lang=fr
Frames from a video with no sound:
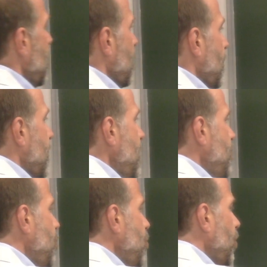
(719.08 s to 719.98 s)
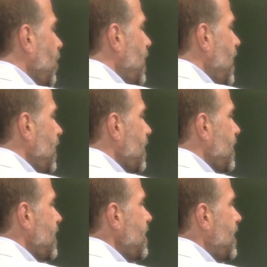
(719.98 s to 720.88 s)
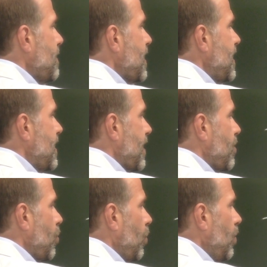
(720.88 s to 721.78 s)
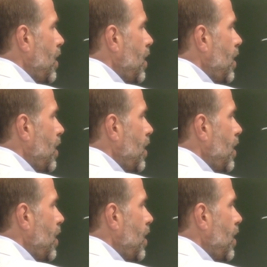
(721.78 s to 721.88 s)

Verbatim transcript: Voici pour la systématisation